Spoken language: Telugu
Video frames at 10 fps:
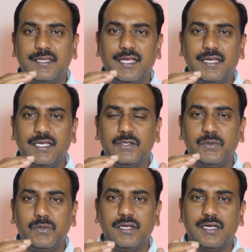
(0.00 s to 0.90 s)
దాన్ని
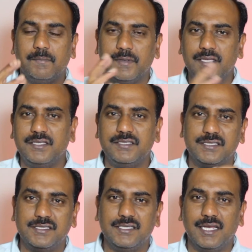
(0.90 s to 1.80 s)
గూగుల్ కంపెనీ
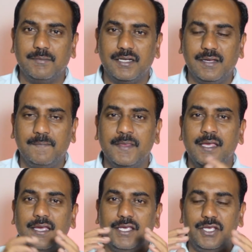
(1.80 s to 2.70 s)
తీసేసింది అనమాట
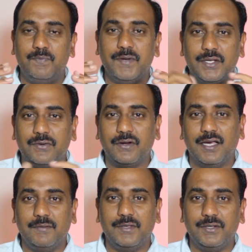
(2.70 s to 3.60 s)
ఇప్పటికి
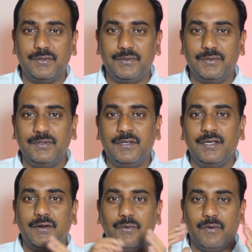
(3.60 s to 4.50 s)
కూడా మీరు
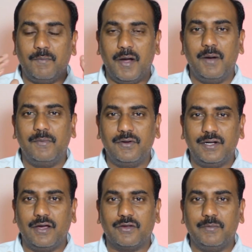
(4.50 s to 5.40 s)
ఓ మామూలు
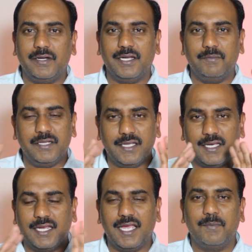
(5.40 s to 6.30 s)
డాక్యుమెంట్ని మీ
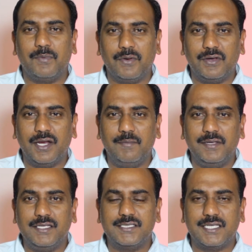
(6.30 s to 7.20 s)
దగ్గర ఏ
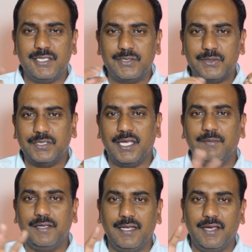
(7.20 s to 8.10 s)
ప్రోగ్రామింగ్ స్కిల్స్
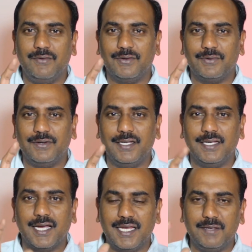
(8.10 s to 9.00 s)
ఏమీ లేవనుకోండి
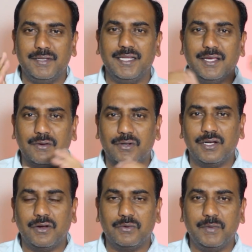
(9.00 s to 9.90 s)
కానీ మీ దగ్గర ఒక
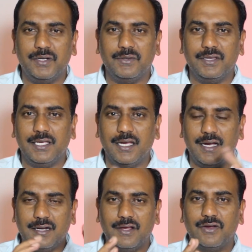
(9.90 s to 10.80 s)
డాక్యుమెంట్ ఉంది
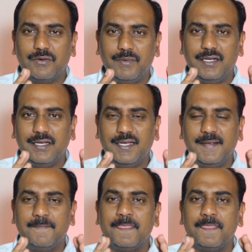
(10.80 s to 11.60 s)
ఆ డాక్యుమెంట్ని